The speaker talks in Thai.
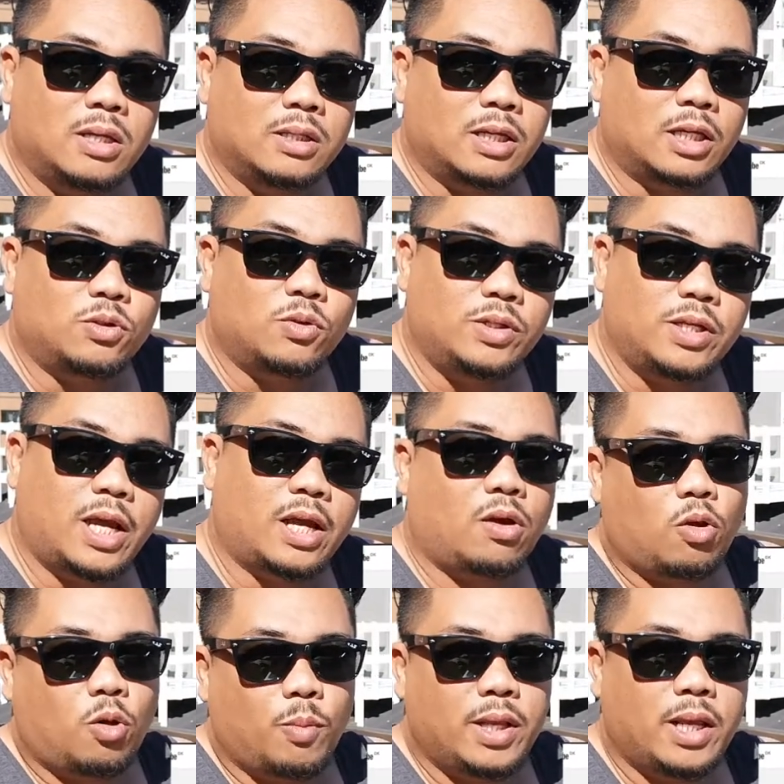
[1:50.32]
แต่ส่วนใหญ่ก็
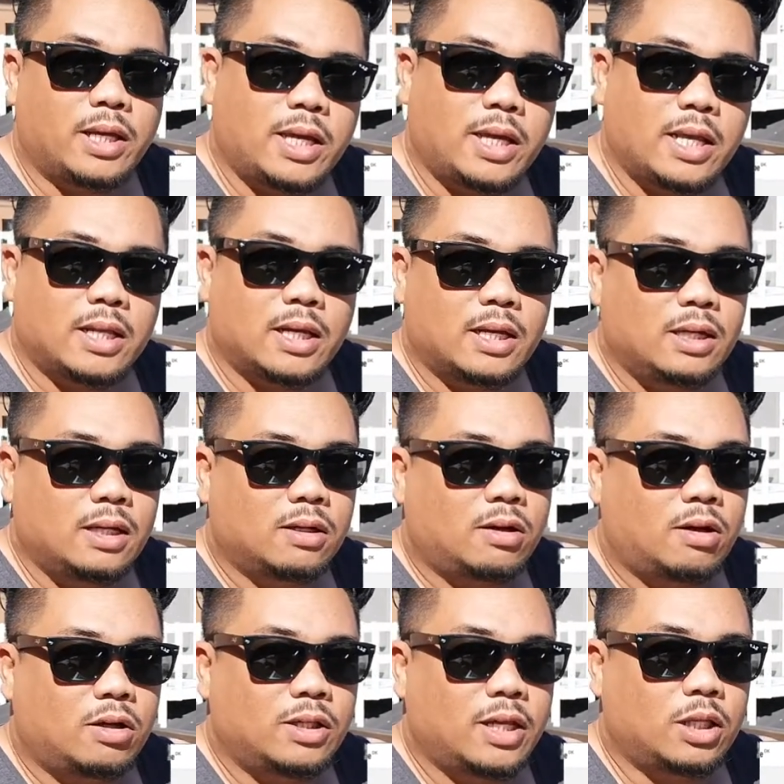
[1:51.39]
โคเปนเฮเกนนะแล้ว
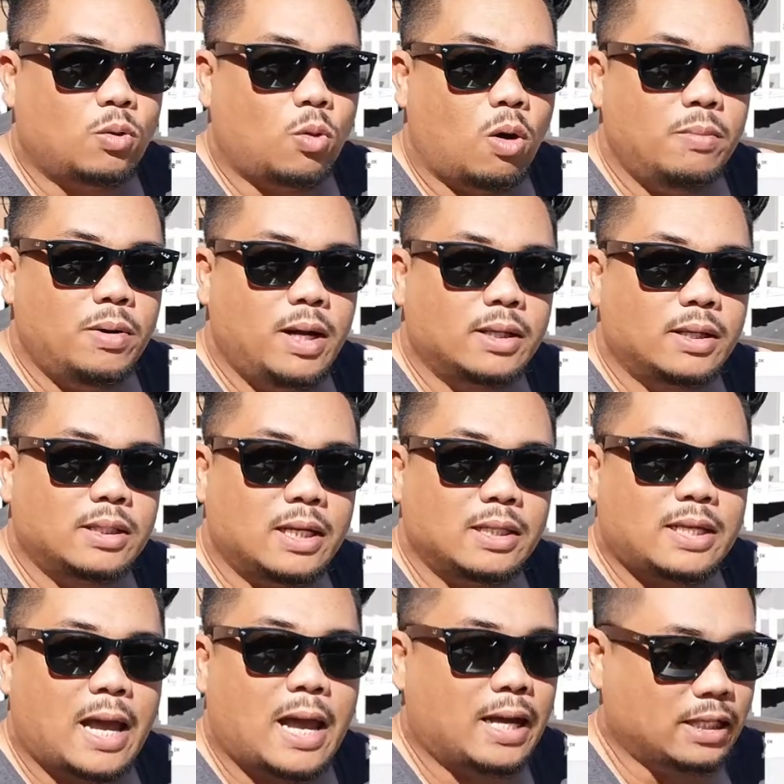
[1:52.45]
ก็ในตัวเมือง
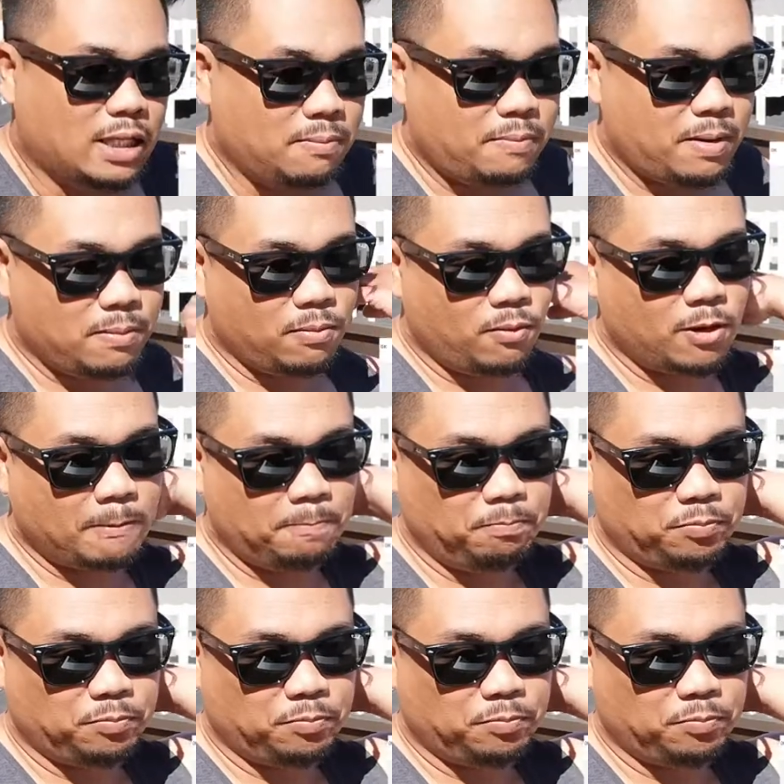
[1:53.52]
ต่างๆที่เป็นพวก